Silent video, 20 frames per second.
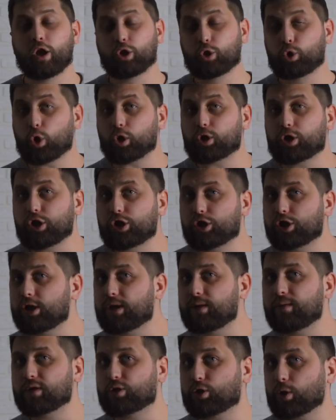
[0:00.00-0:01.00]
До
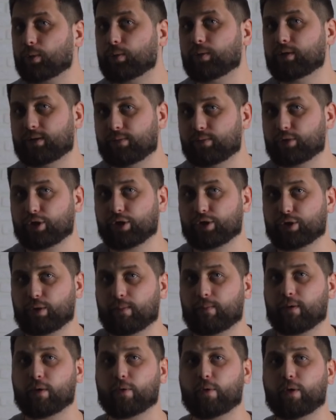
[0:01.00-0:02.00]
1986
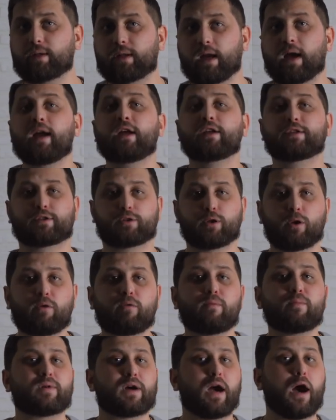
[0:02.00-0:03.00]
года
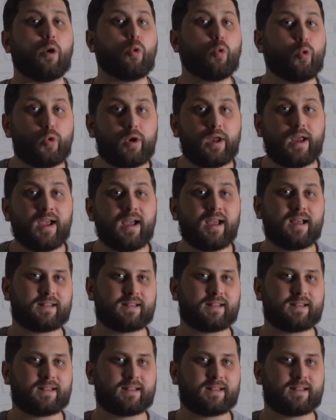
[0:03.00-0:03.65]
словом «каури»